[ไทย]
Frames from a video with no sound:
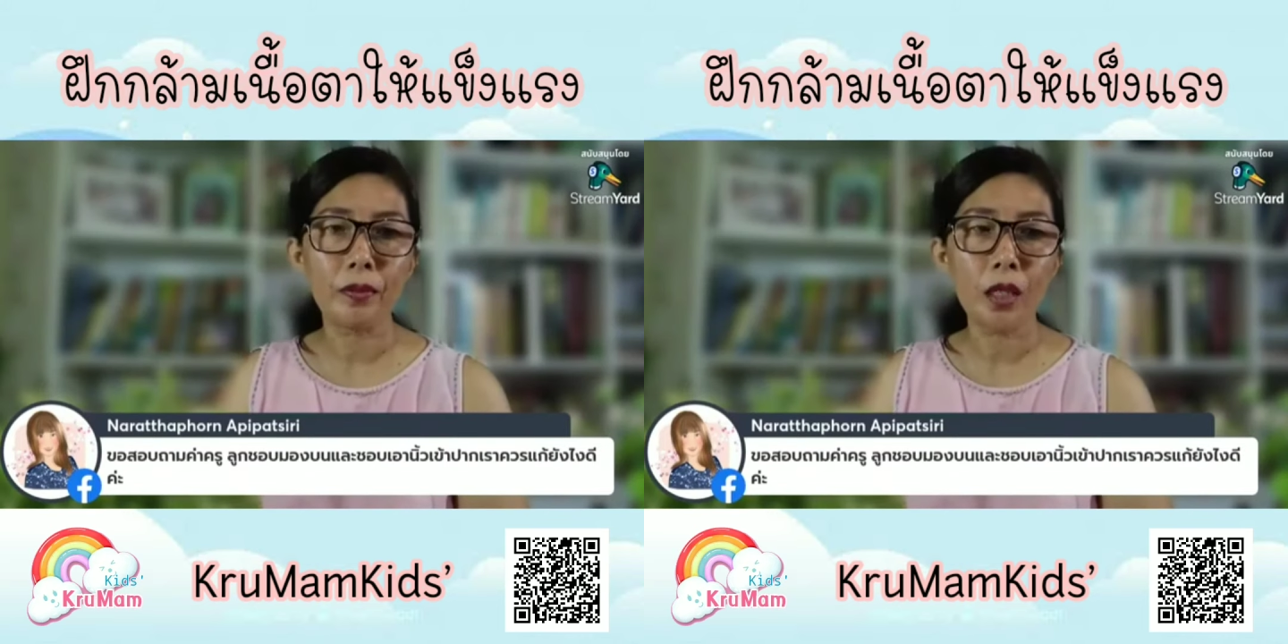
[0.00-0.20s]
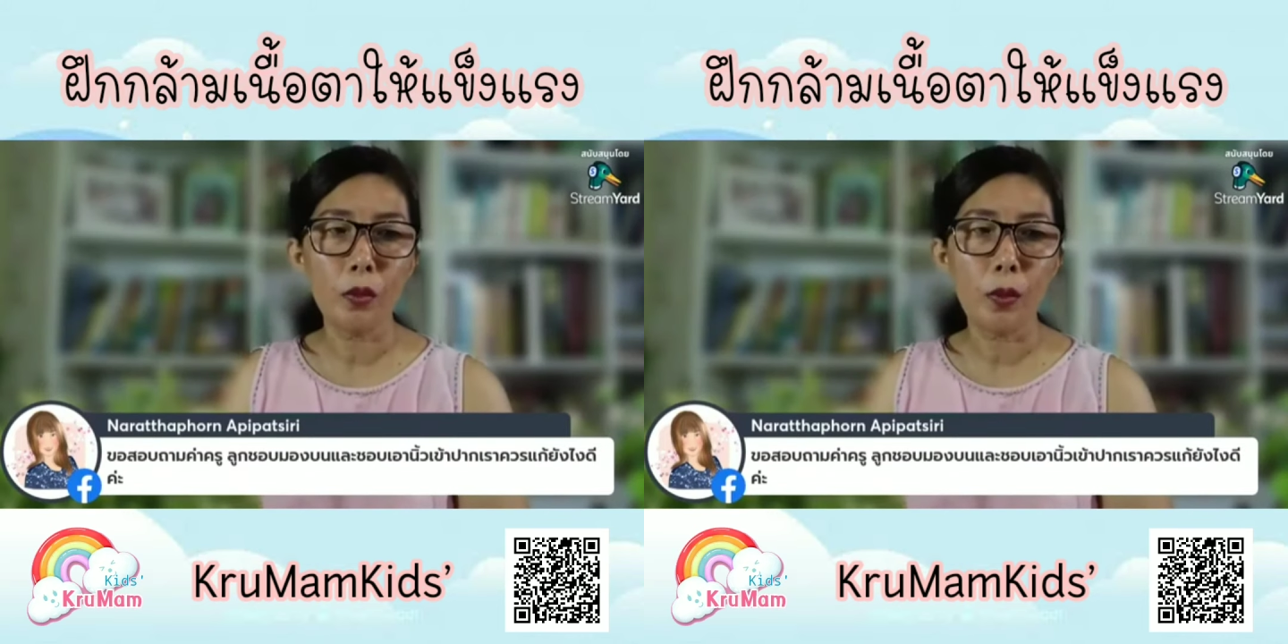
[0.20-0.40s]

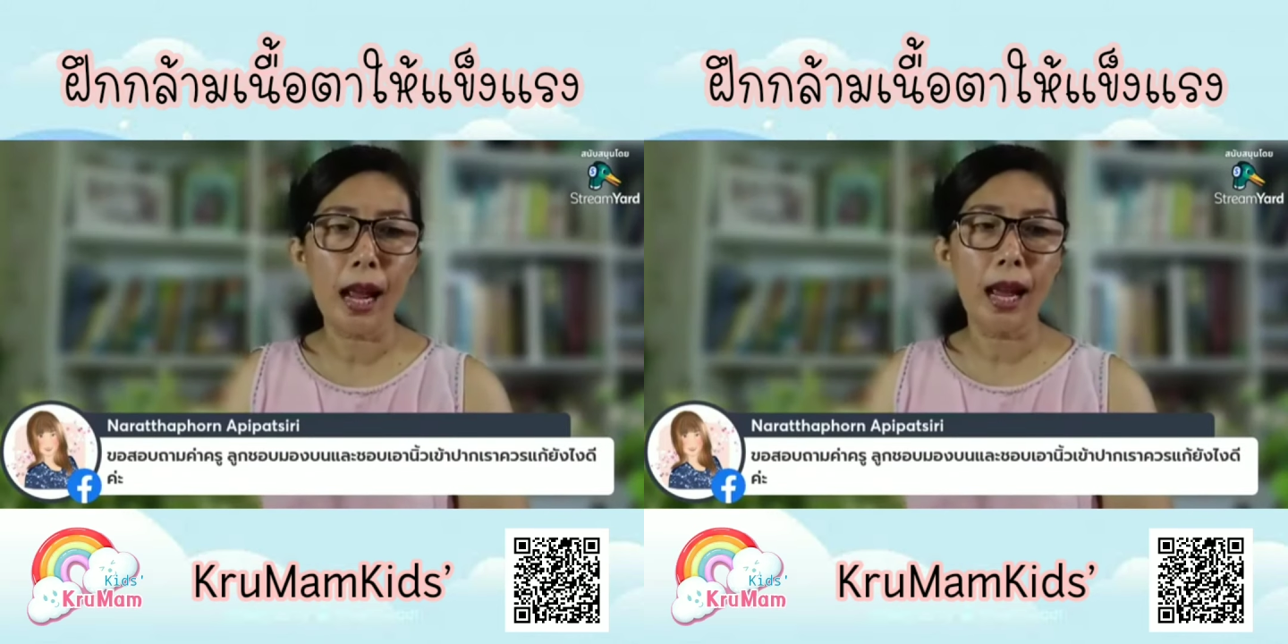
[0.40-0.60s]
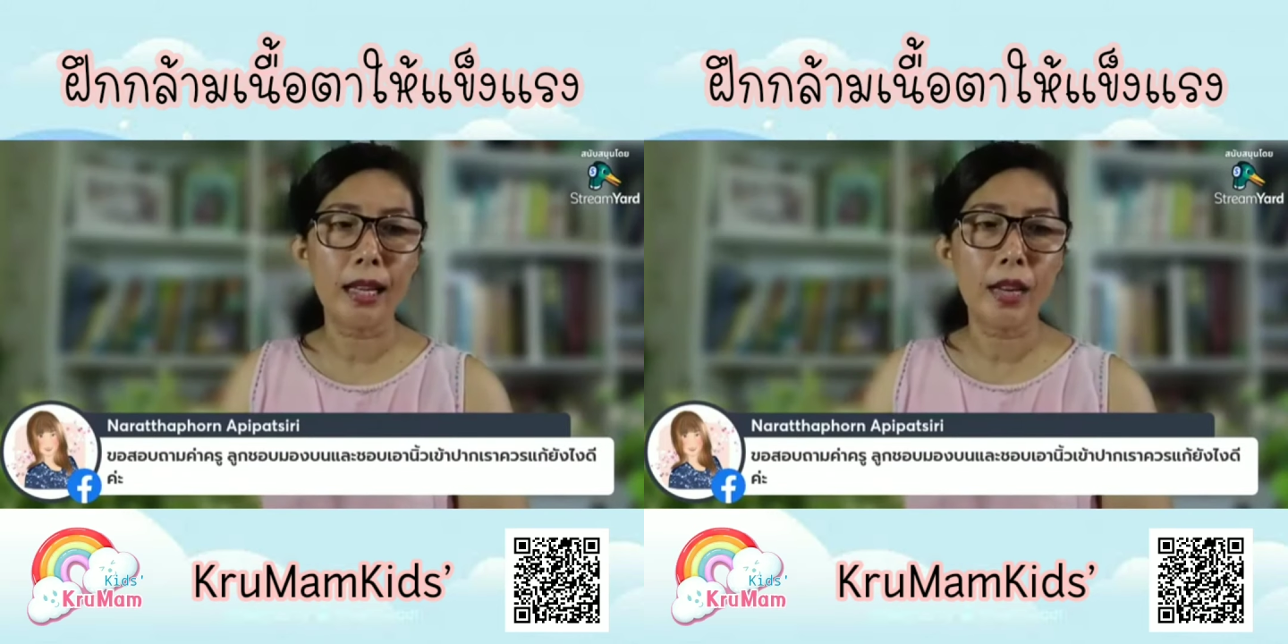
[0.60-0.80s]
เว
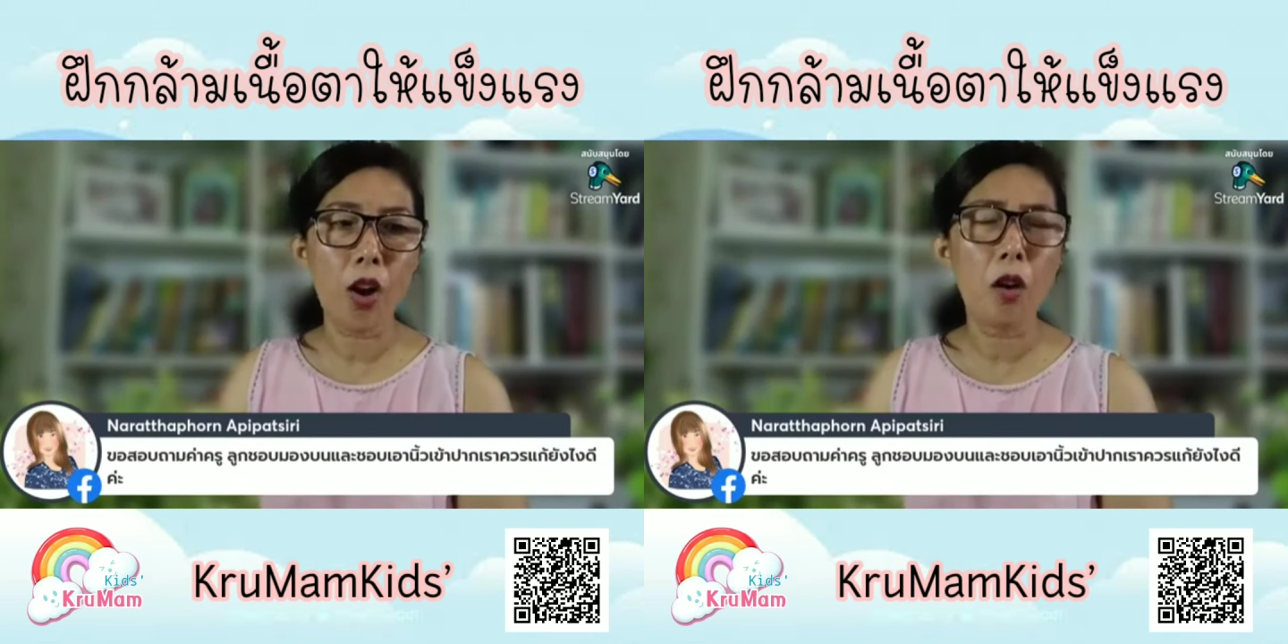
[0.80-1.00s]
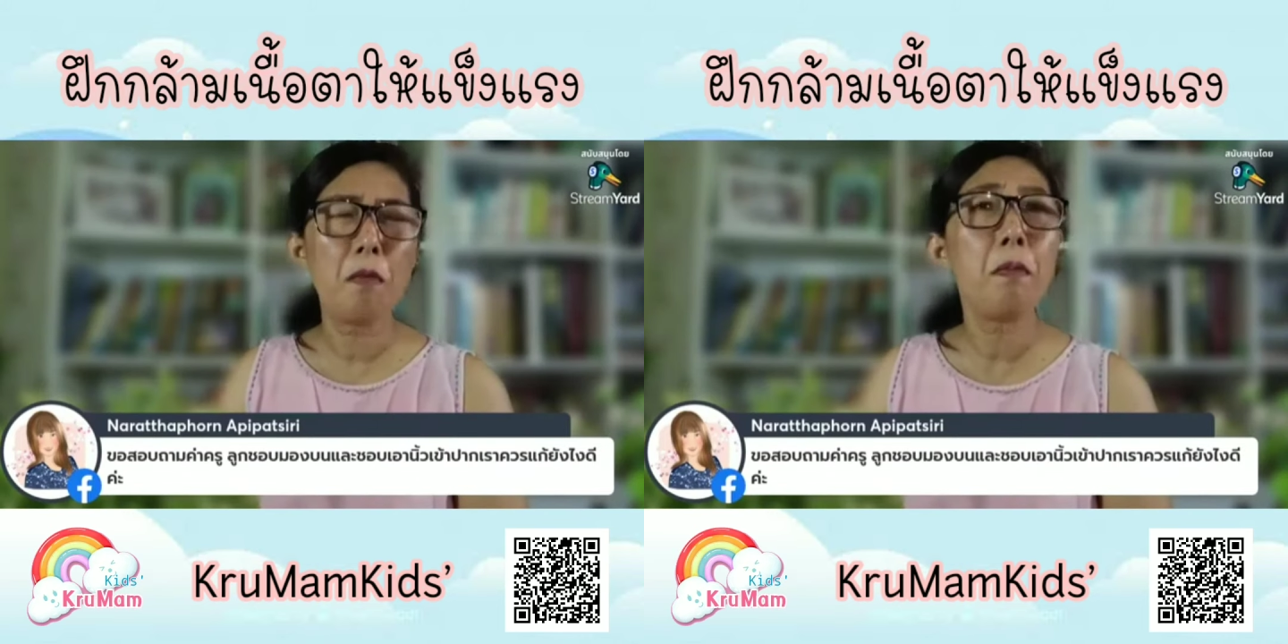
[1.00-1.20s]
ลาที่น้อ
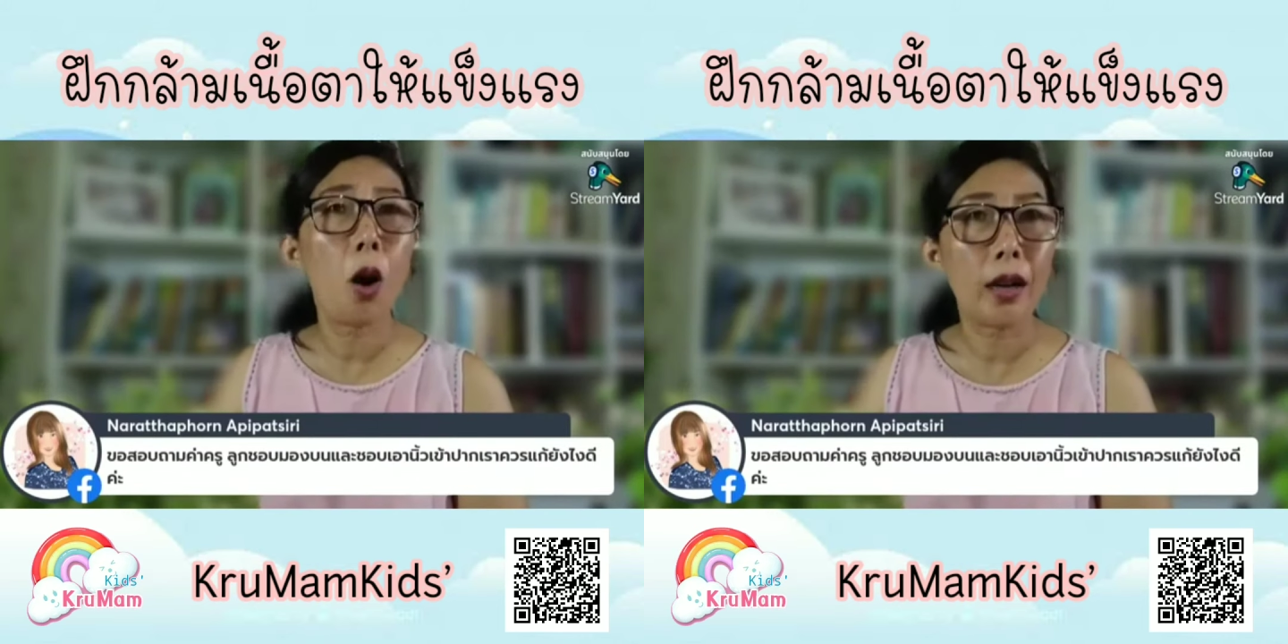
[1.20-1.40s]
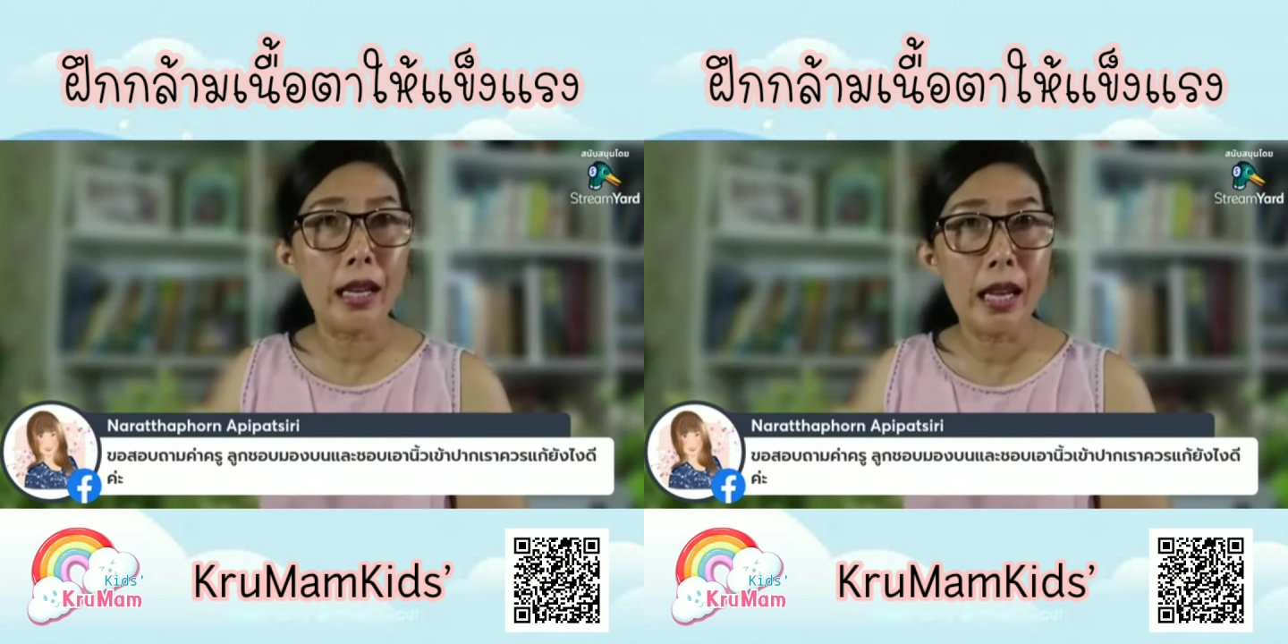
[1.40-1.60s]
งมอง
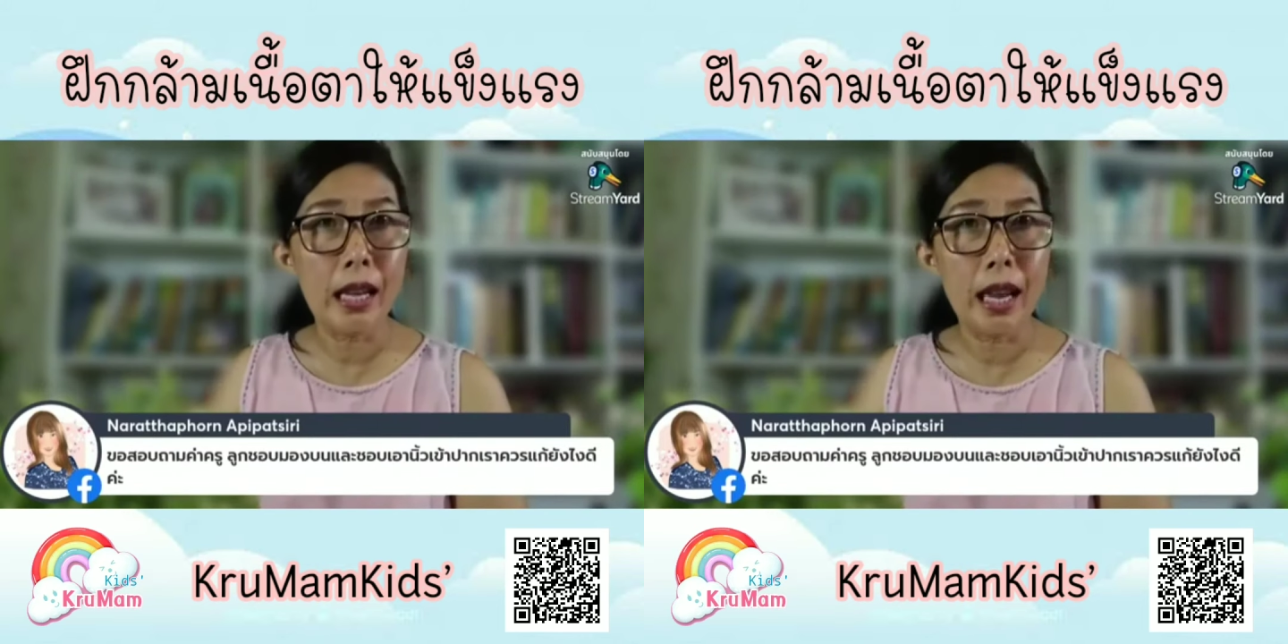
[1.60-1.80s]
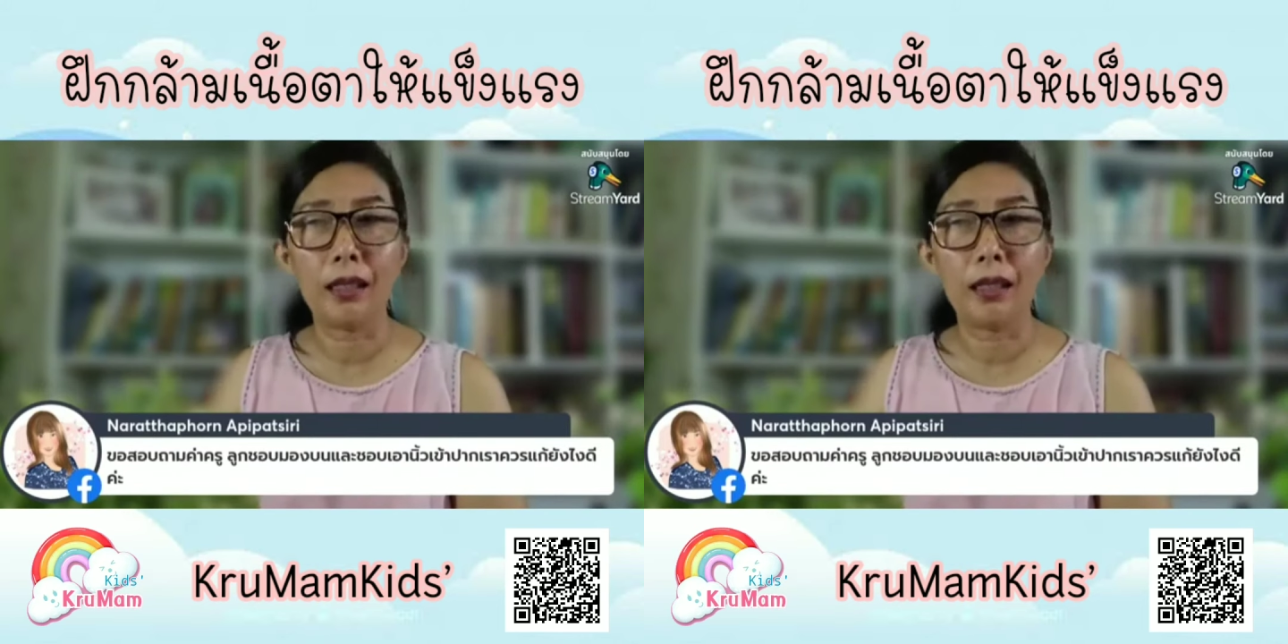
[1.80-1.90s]
เอียง